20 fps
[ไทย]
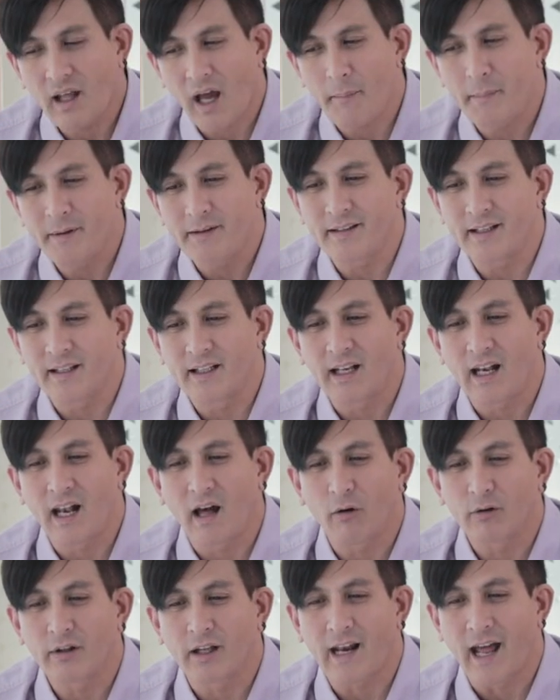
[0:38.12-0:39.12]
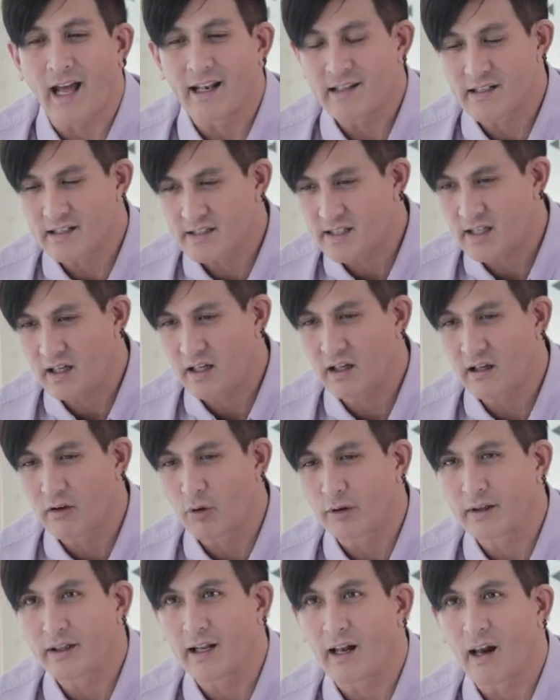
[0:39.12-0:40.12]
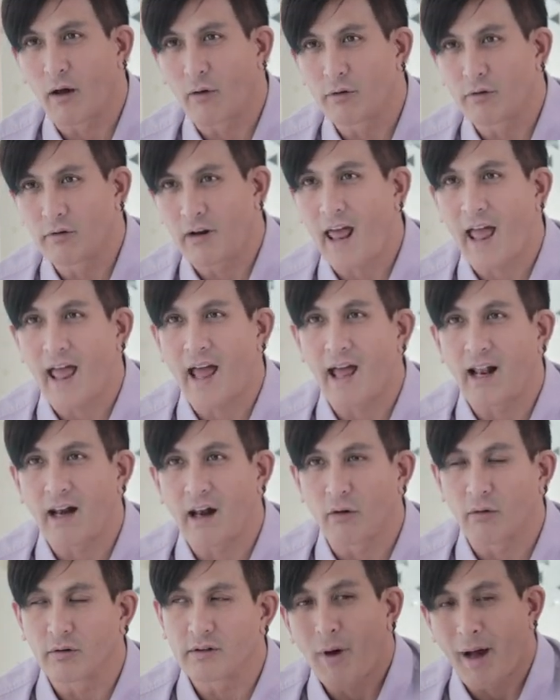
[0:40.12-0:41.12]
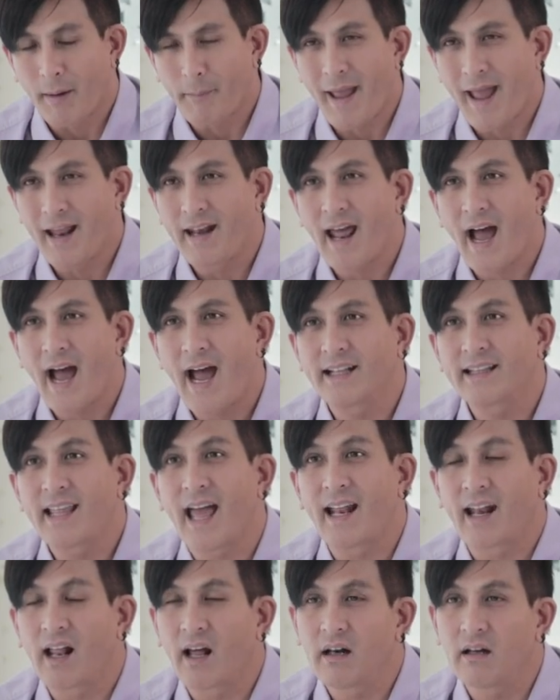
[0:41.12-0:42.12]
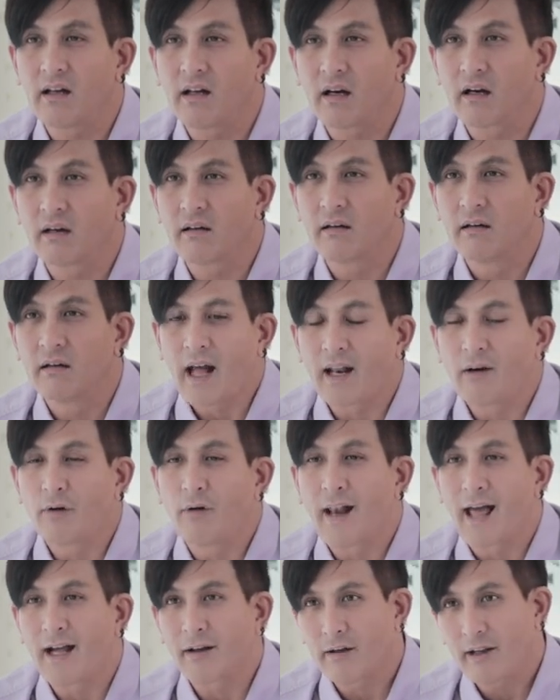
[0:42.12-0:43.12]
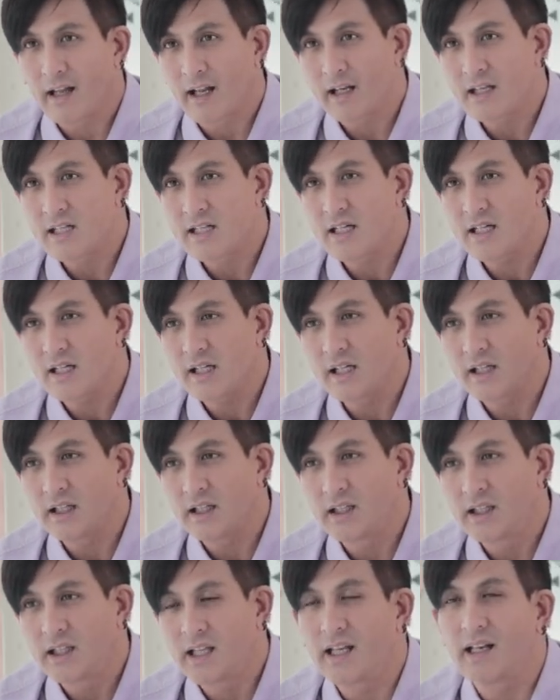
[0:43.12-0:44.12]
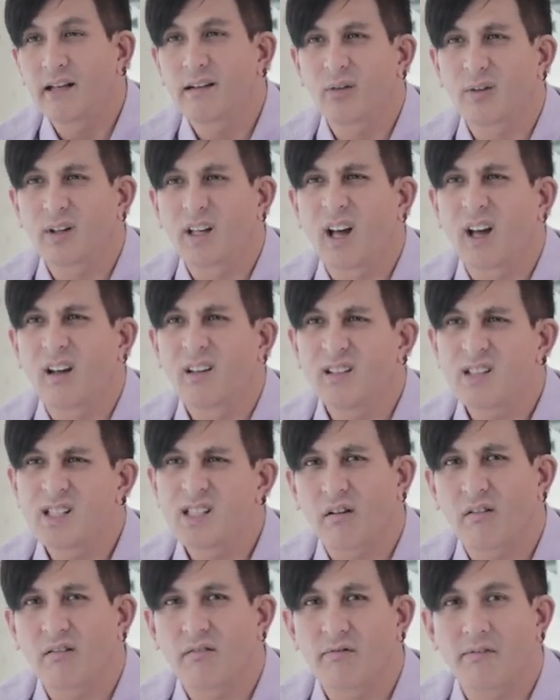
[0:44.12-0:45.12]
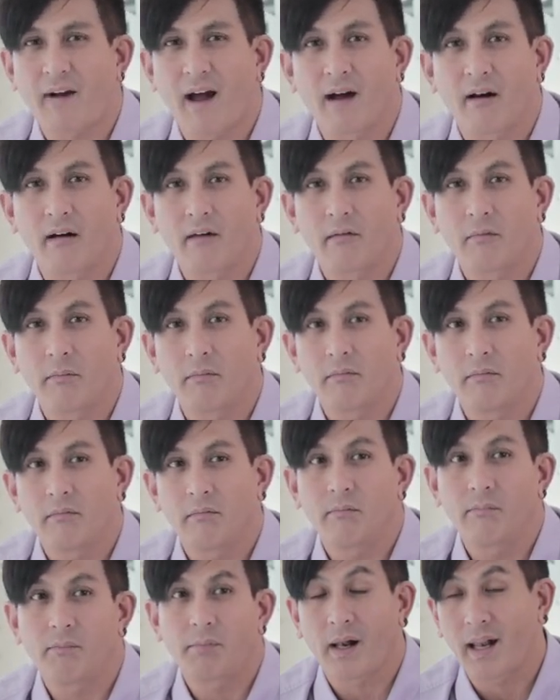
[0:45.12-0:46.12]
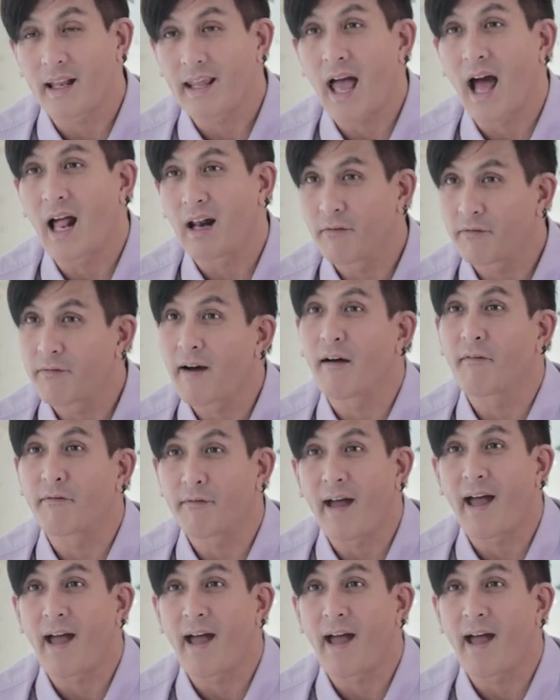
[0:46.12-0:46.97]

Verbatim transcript: ถ้าเป็นสิ่งที่เราถนัด อย่างเช่นเรื่องรถเนี่ยเราดูแลเราวางแผนได้ แต่ถ้าเรื่องการดูแลตัวเองที่ดีที่สุดเนี่ยต้องฟังภรรยาหรือฟังแฟ